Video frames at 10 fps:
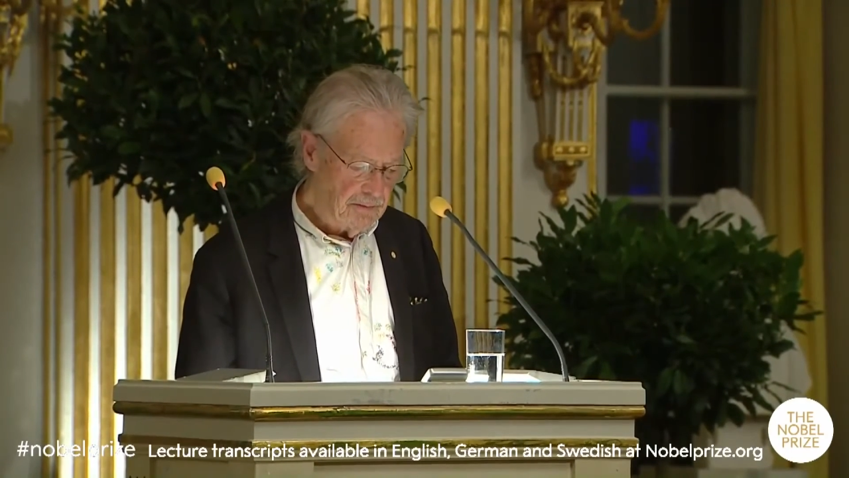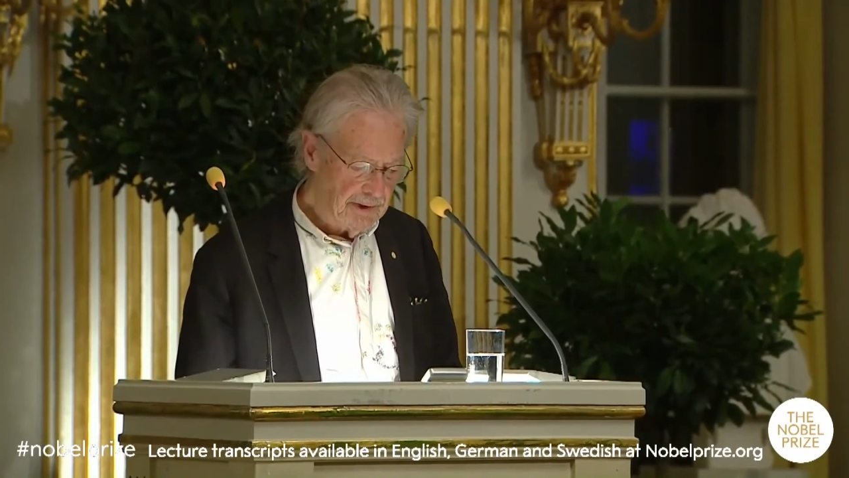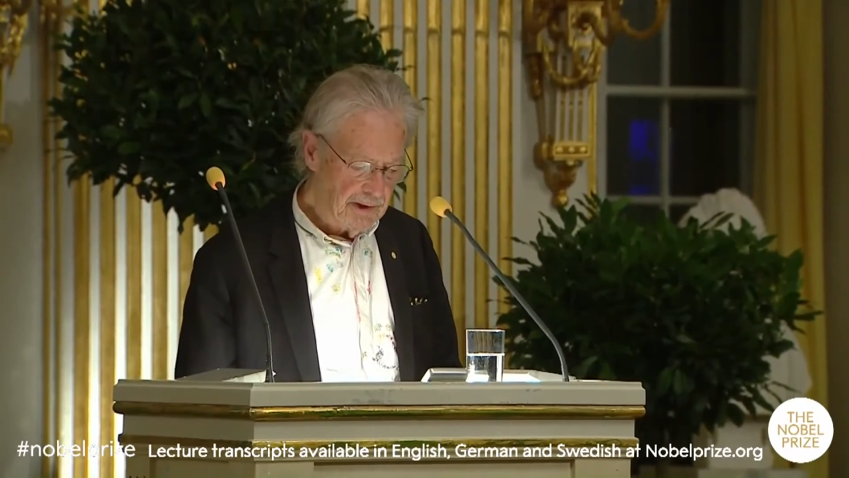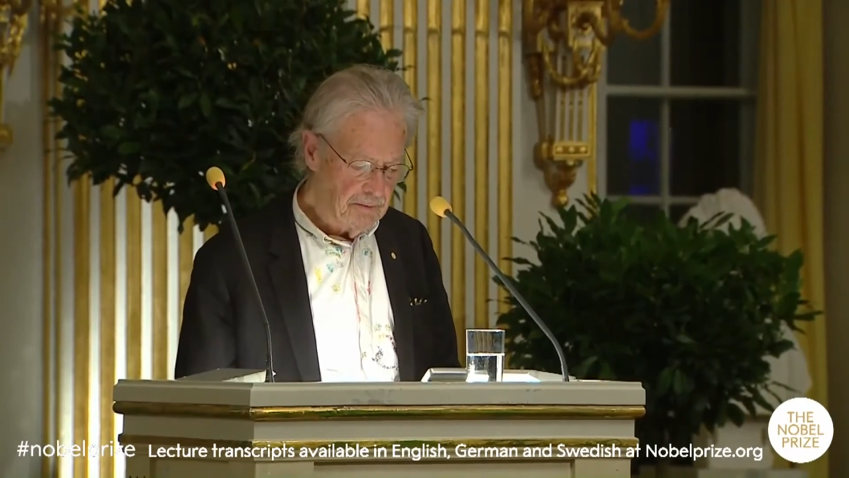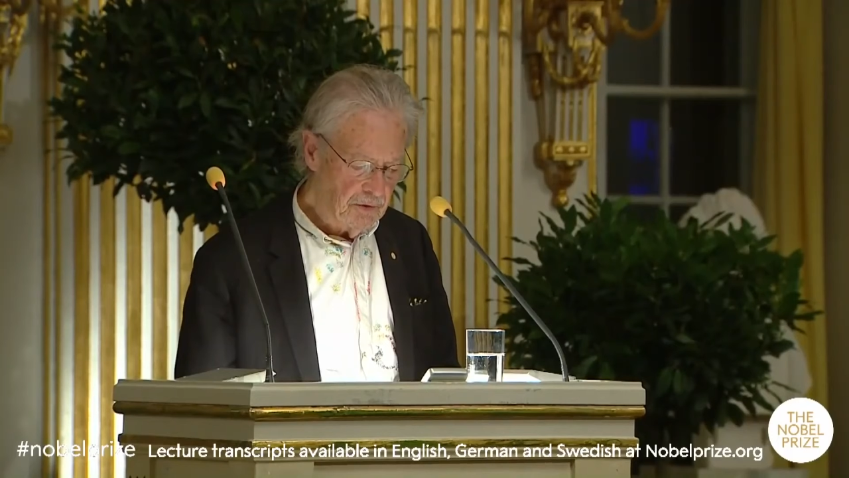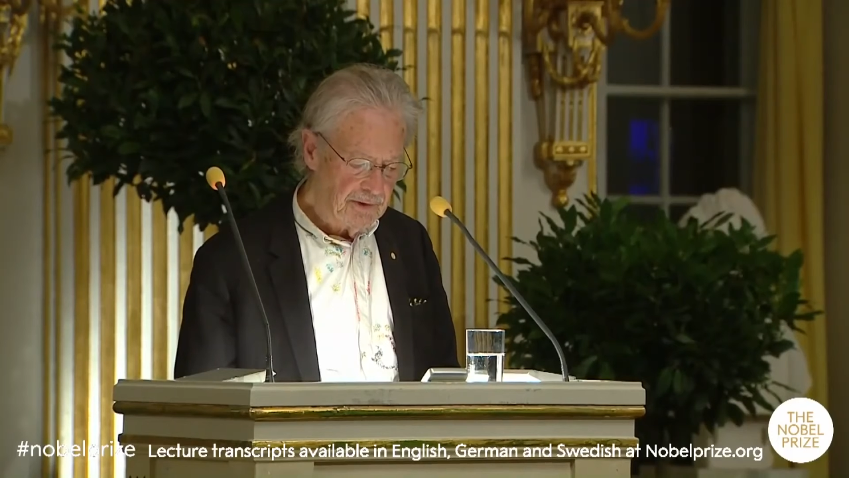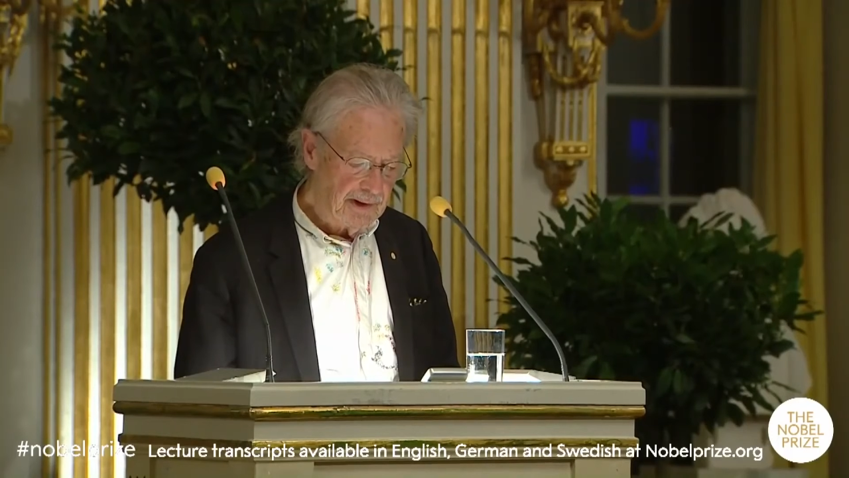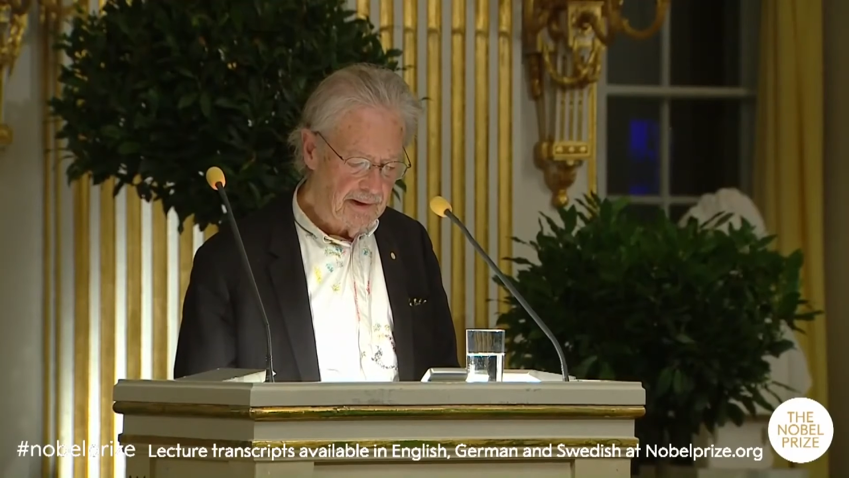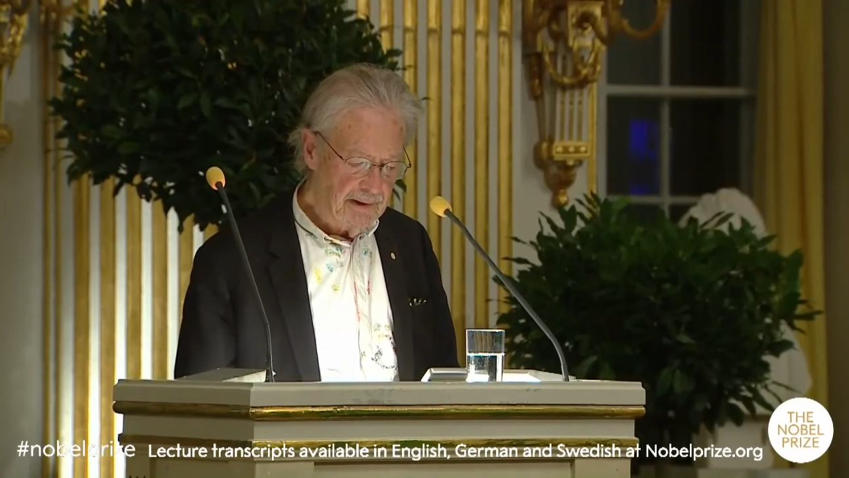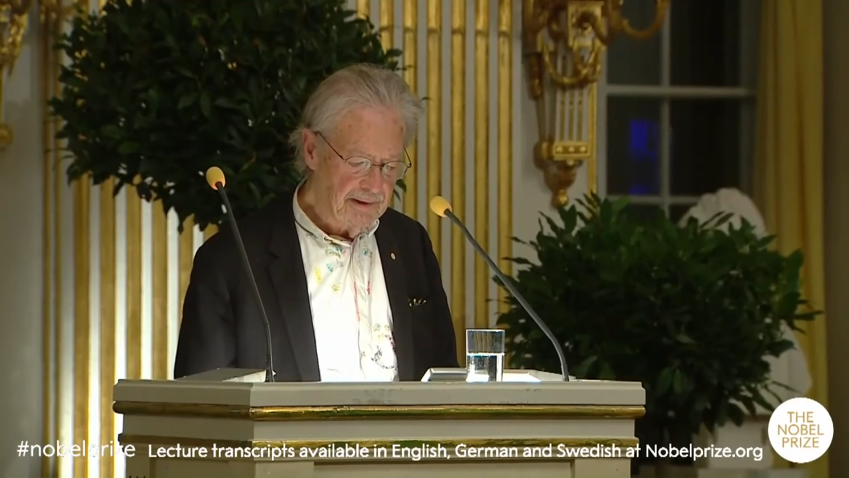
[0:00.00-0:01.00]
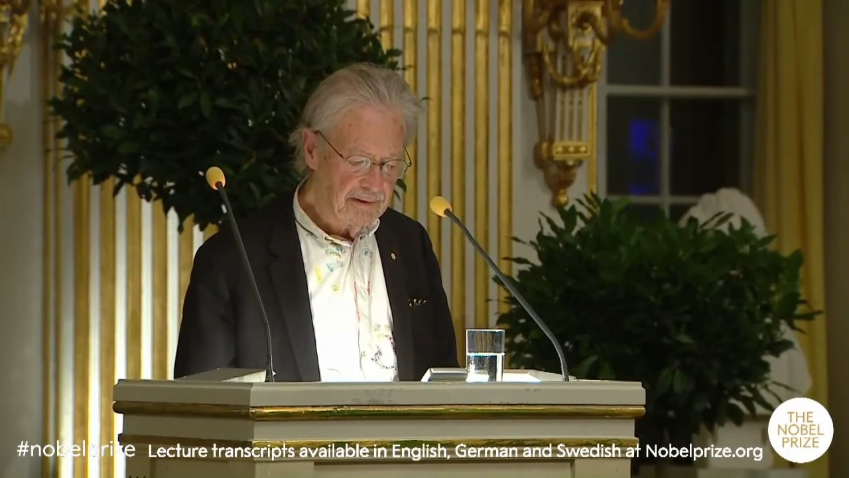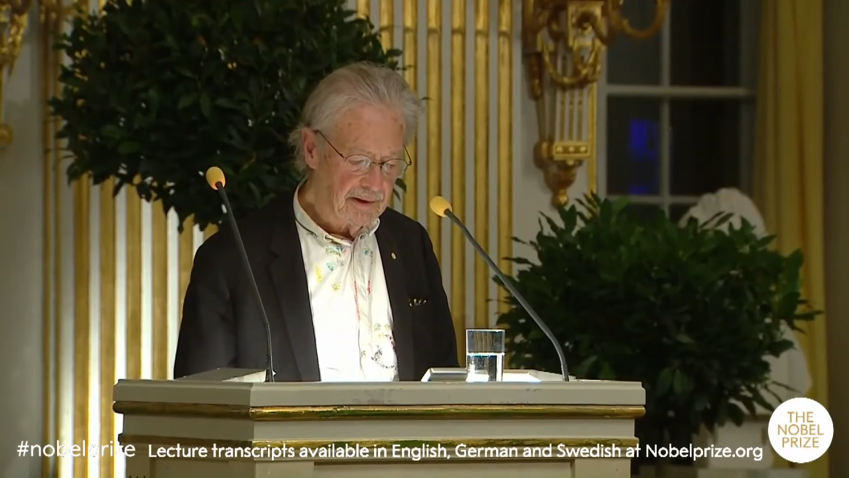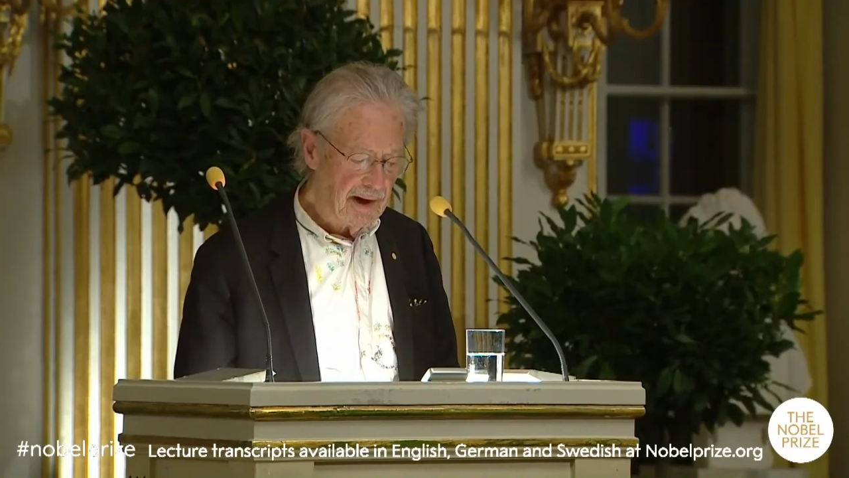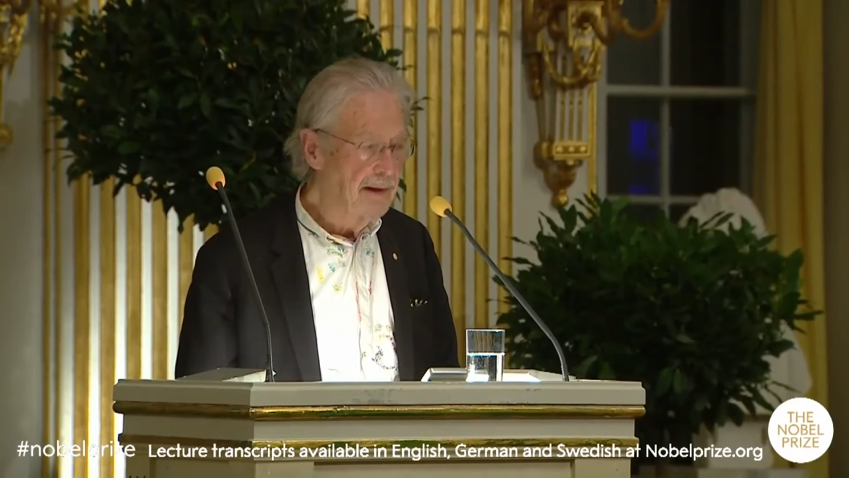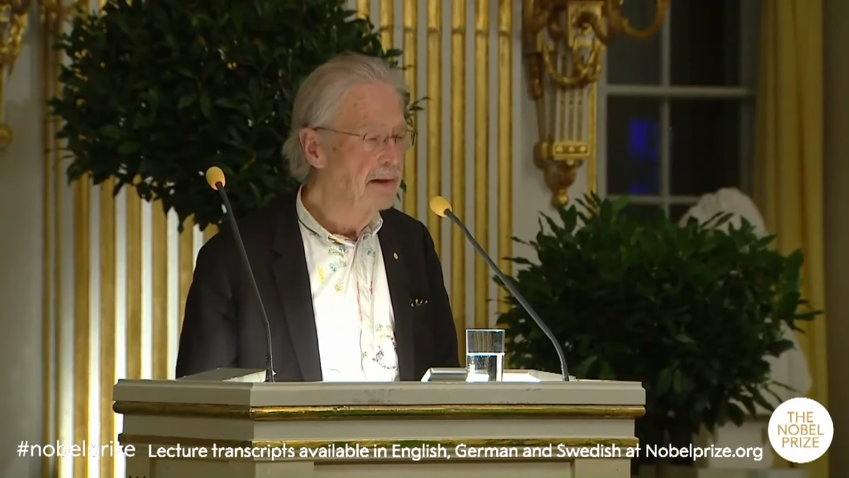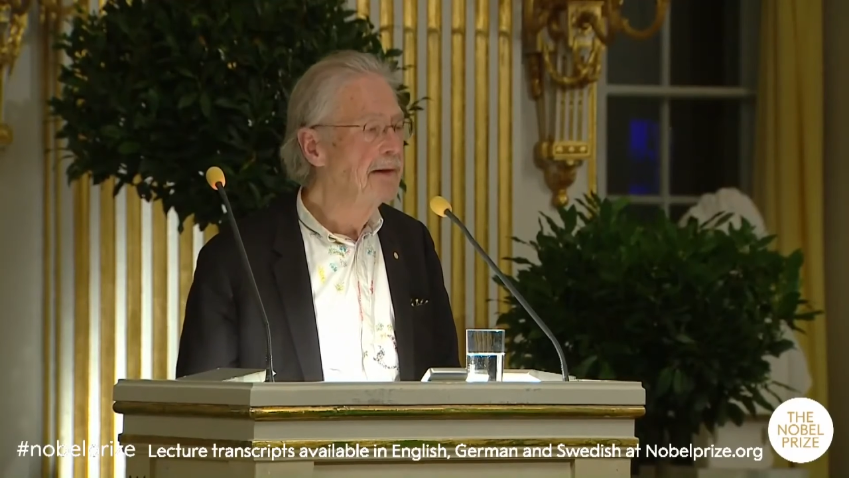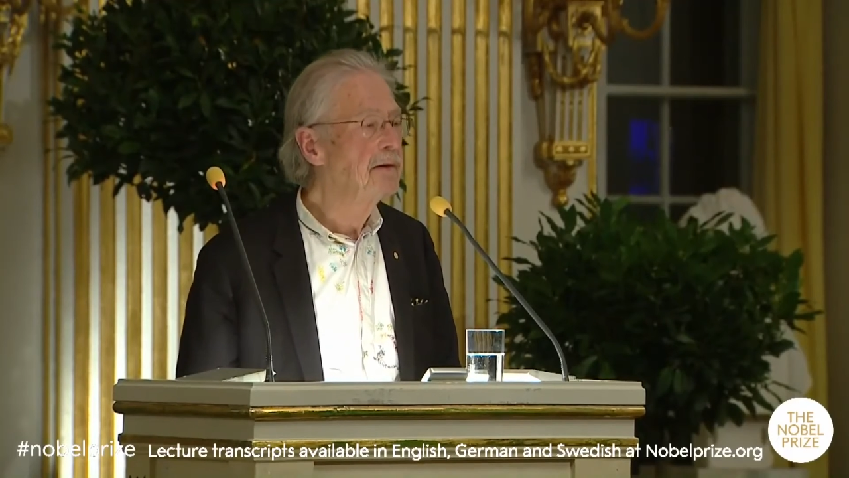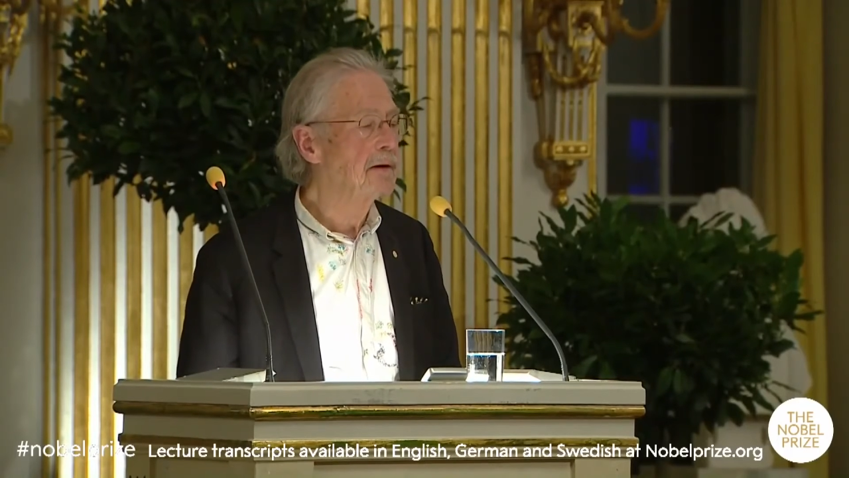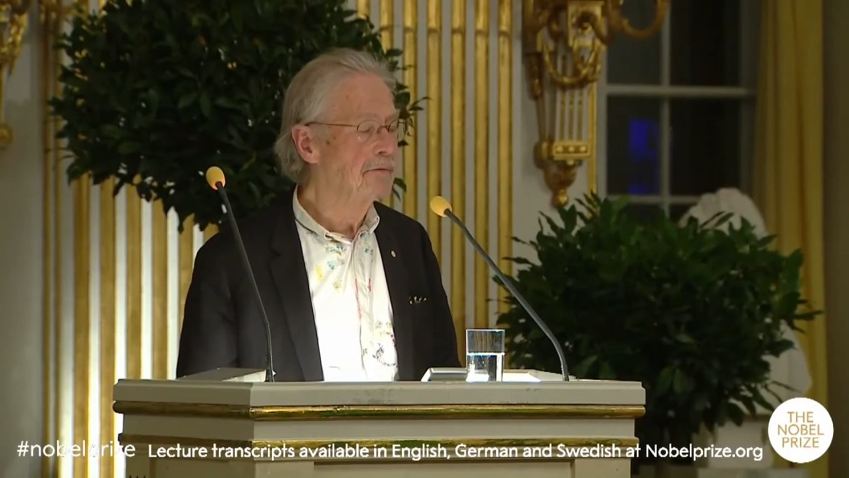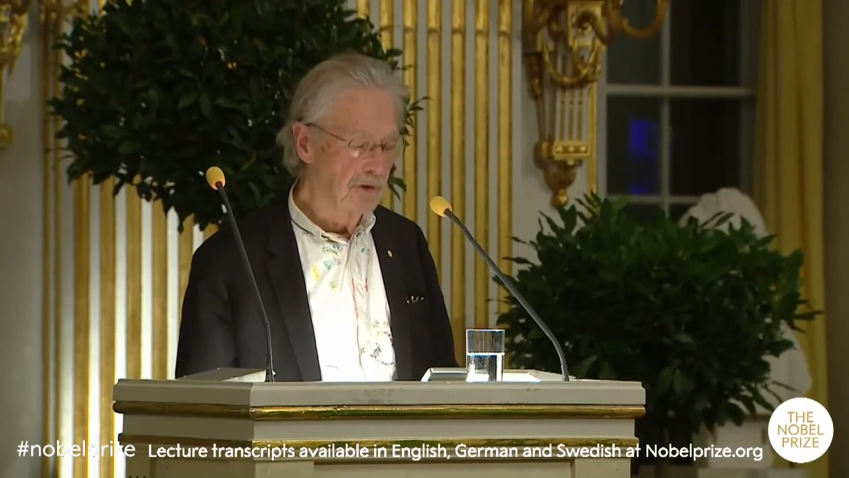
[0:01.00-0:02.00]
meiner Mutter ein Lied, ein
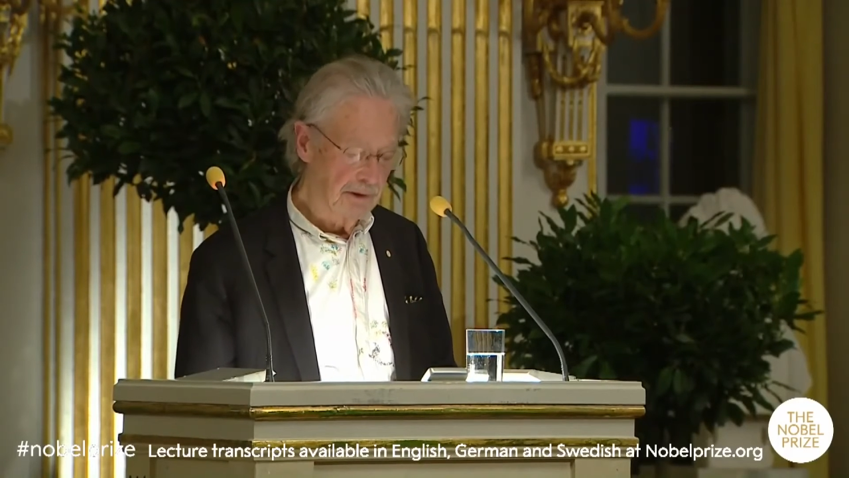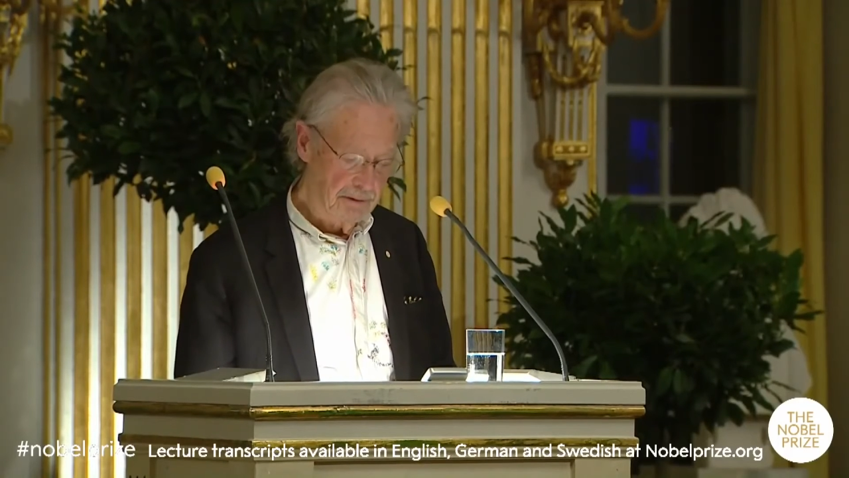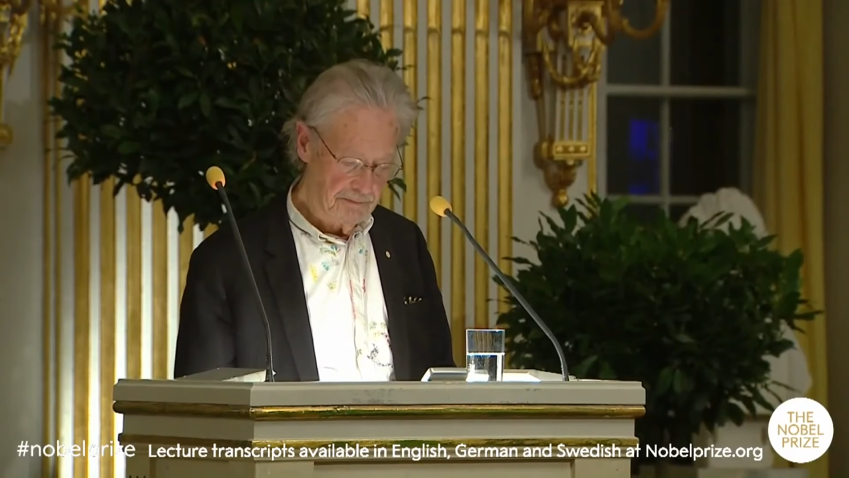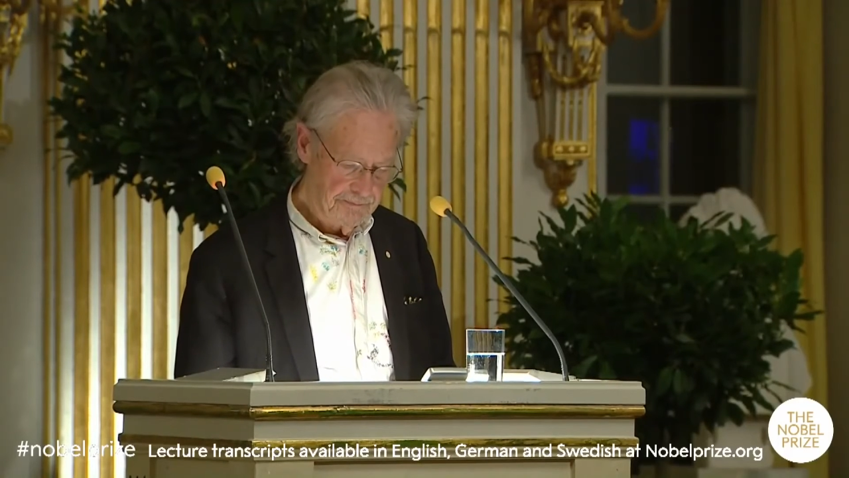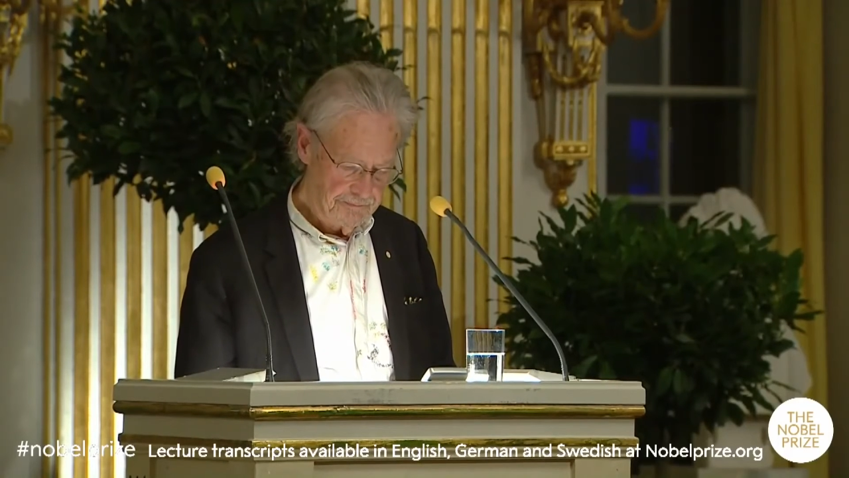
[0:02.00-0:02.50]
Lied geworden.